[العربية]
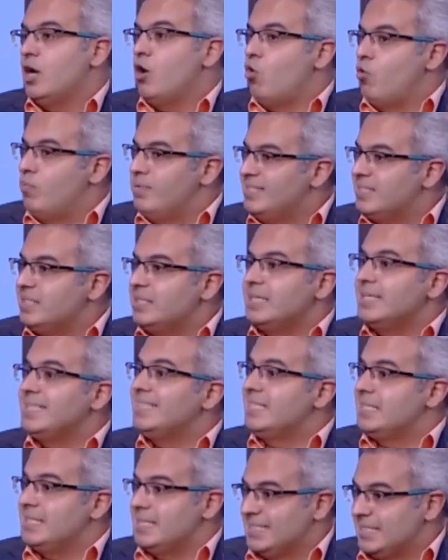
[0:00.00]
اوبيز دي ايه
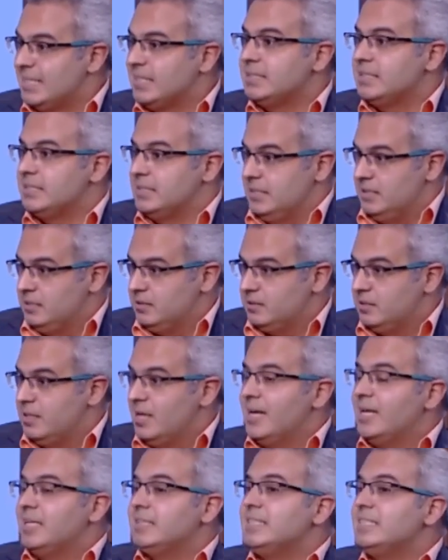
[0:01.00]
ده از ديزيز
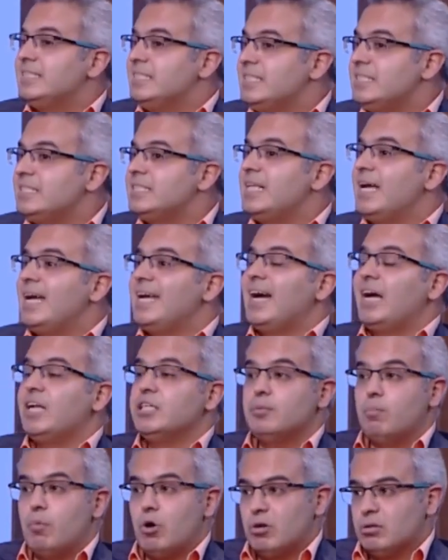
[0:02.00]
ديزيز ده
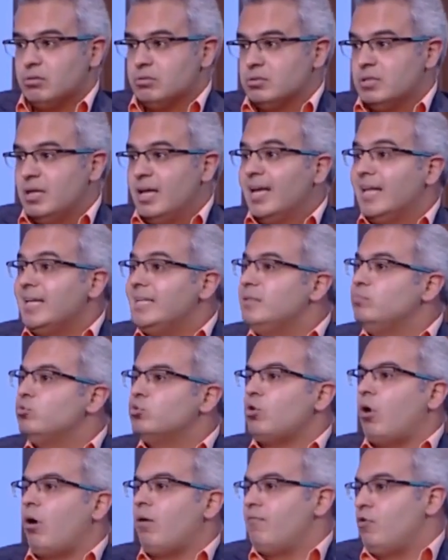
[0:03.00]
يعني مرض ليه
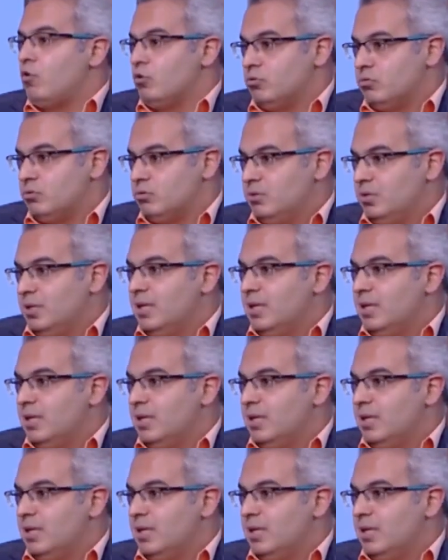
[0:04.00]
مضاعفات